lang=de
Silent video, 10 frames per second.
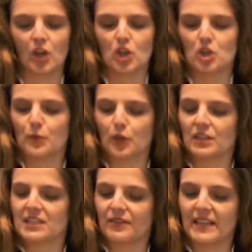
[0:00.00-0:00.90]
Schmückt
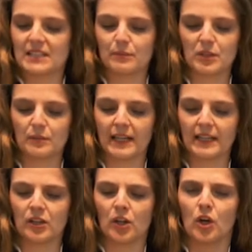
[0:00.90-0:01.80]
das Fest mit
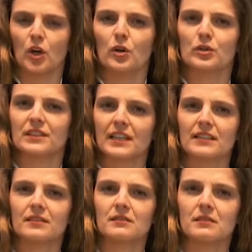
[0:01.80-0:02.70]
Mein und
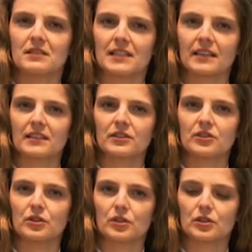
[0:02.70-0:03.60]
dann
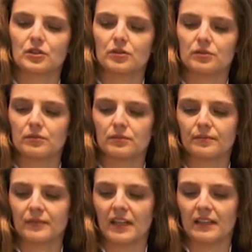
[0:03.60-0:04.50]
danket Gott,
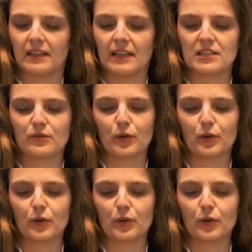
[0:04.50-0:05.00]
denn er ist